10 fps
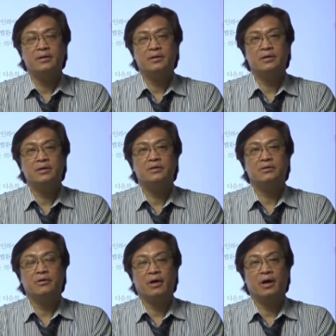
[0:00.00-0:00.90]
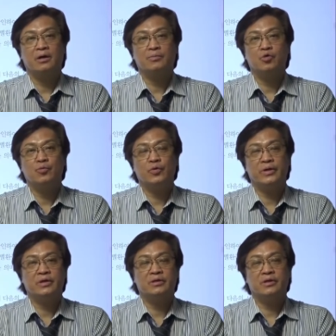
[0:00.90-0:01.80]
이
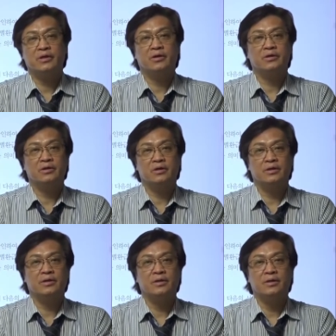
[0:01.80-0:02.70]
정액환급률표에 기재되어 있는